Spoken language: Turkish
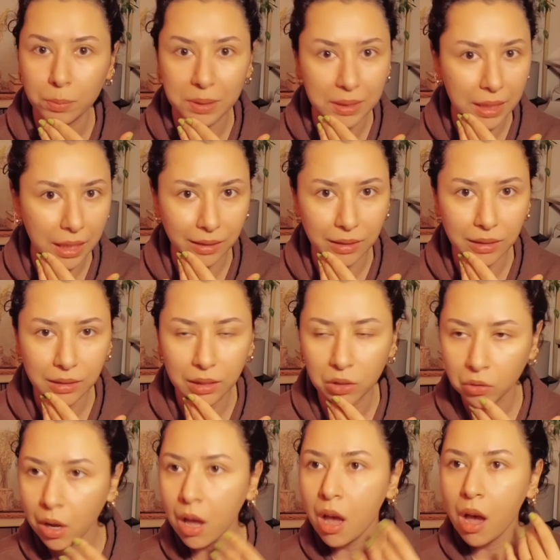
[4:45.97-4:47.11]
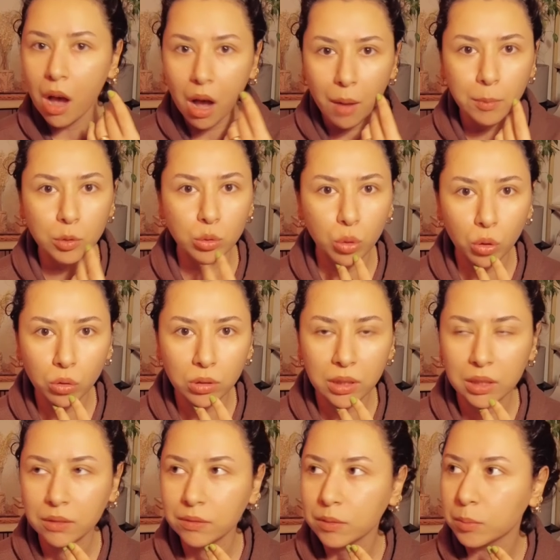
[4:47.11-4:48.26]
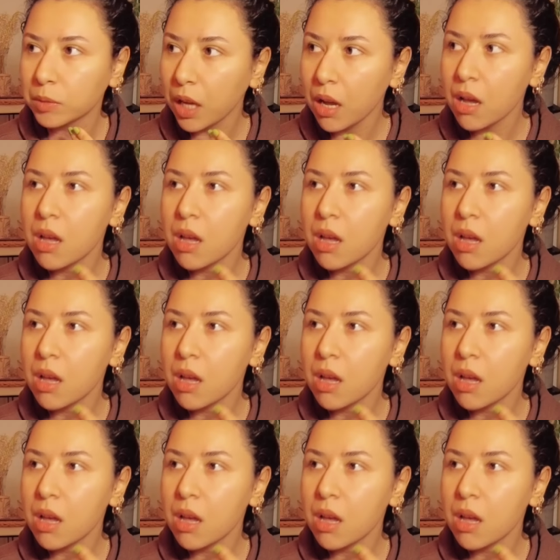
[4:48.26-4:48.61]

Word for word: bir sertlik de yok. Ama sol tarafımda